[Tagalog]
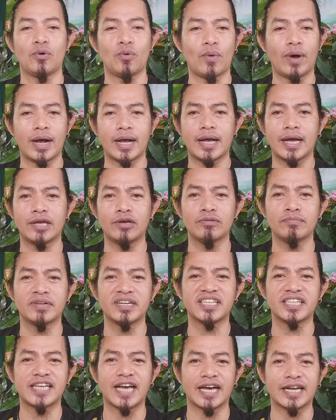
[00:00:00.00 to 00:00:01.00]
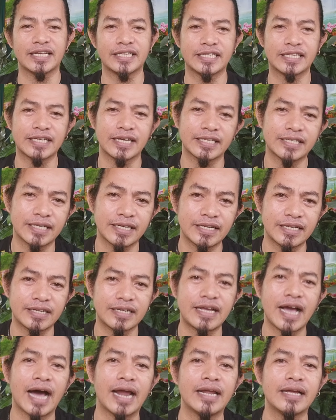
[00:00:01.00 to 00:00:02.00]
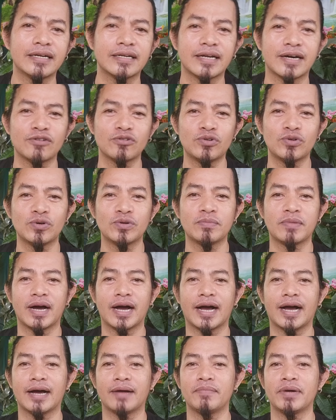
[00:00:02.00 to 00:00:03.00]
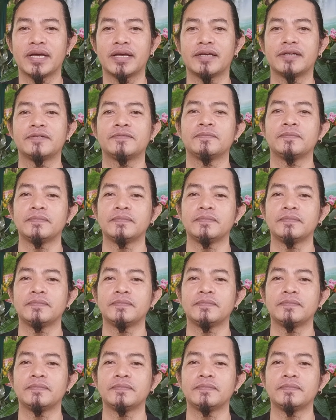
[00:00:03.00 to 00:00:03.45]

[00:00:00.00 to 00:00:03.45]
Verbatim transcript: Huwag kayong ma-discourage kasi galing ako doon mga kabay